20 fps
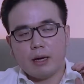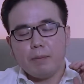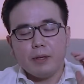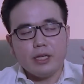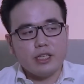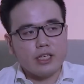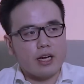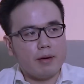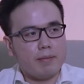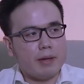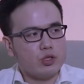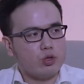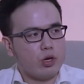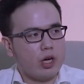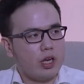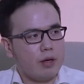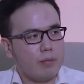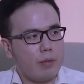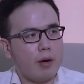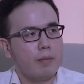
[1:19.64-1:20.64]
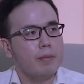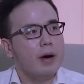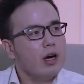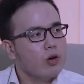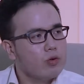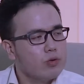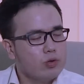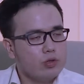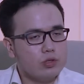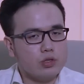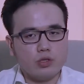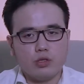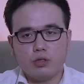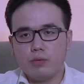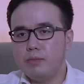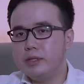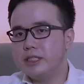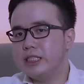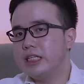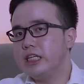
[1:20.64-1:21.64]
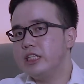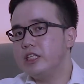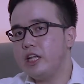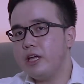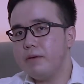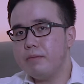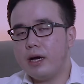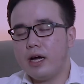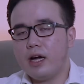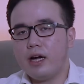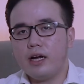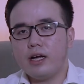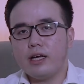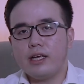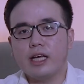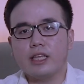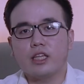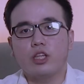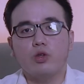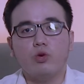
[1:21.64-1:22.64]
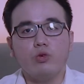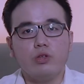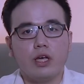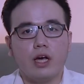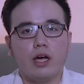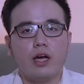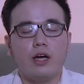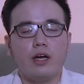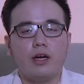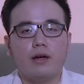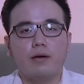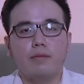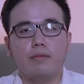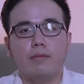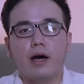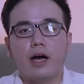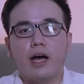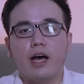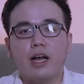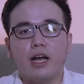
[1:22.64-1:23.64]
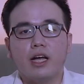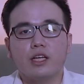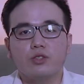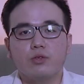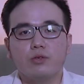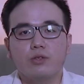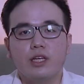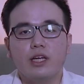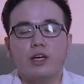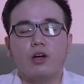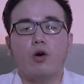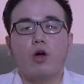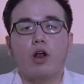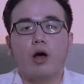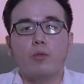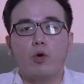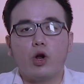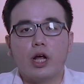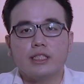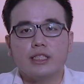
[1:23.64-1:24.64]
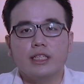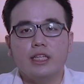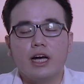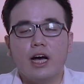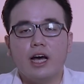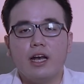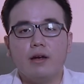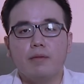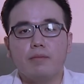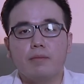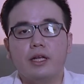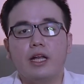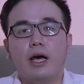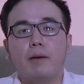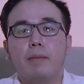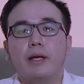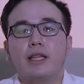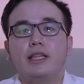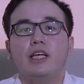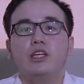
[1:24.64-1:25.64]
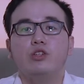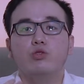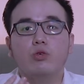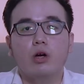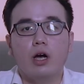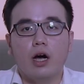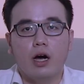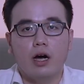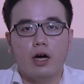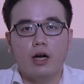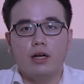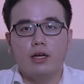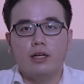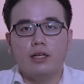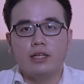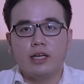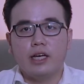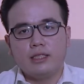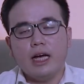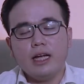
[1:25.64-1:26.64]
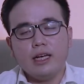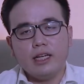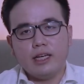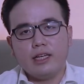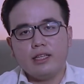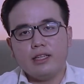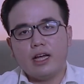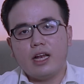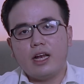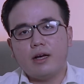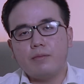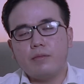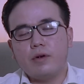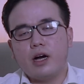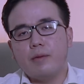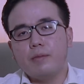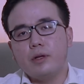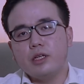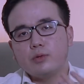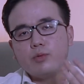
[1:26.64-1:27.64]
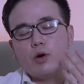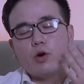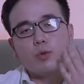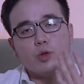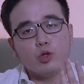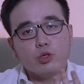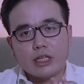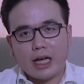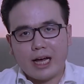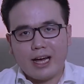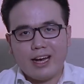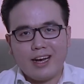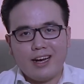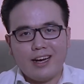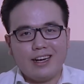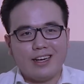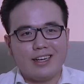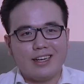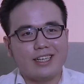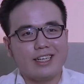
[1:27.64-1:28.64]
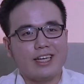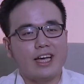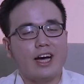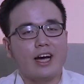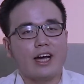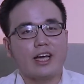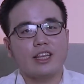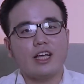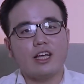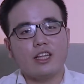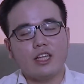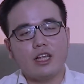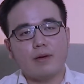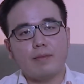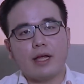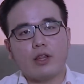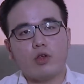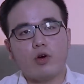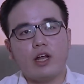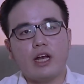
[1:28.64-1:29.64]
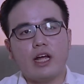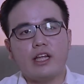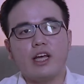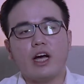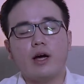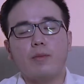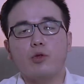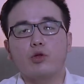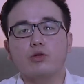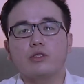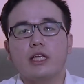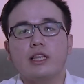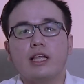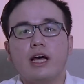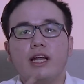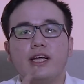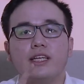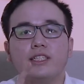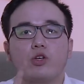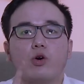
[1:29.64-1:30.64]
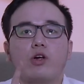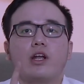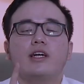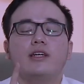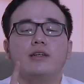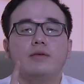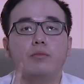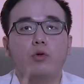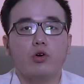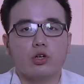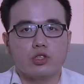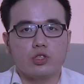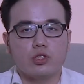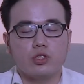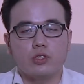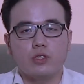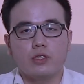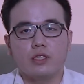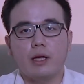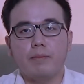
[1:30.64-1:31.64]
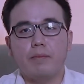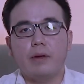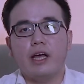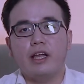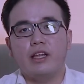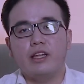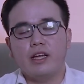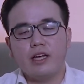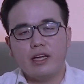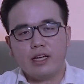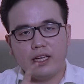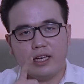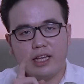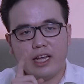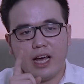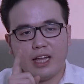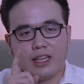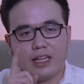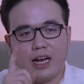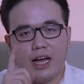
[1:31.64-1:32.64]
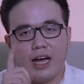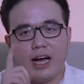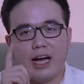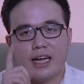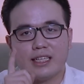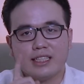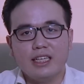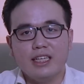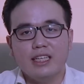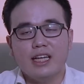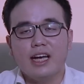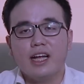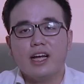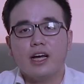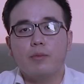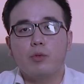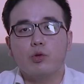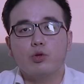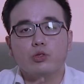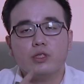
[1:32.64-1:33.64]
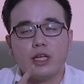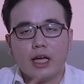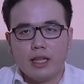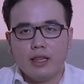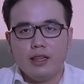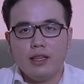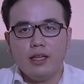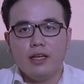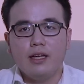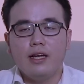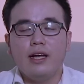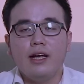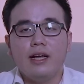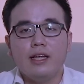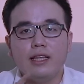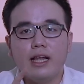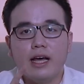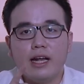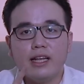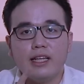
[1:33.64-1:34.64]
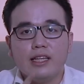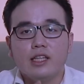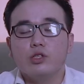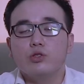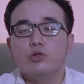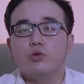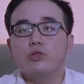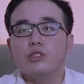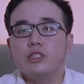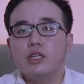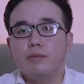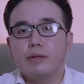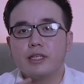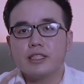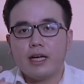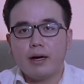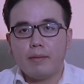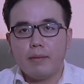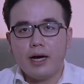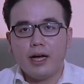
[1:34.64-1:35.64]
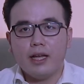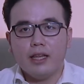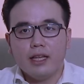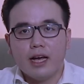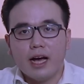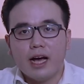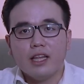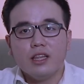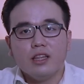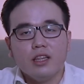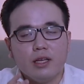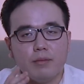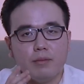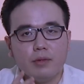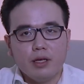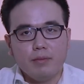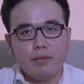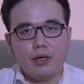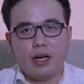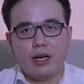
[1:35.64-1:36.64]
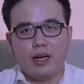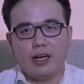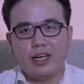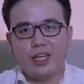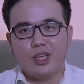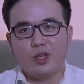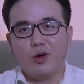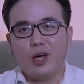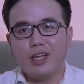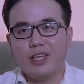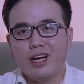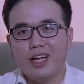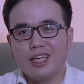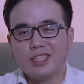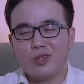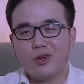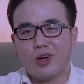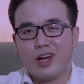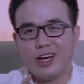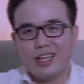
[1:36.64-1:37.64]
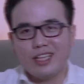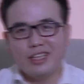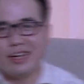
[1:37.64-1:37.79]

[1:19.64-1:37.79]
tapi jika masukan emang bagus, bisa diterima, ya tentunya bahkan langsung dikolaborasi dengan pendapat dia juga. Jadi dalam mengambil sebuah keputusan, ya kita tidak patokan hanya keputusan dari seorang bos, tapi ya, ini adalah hasil dari keputusan dari diskusi bersama dengan tim-timnya. Itu adalah seorang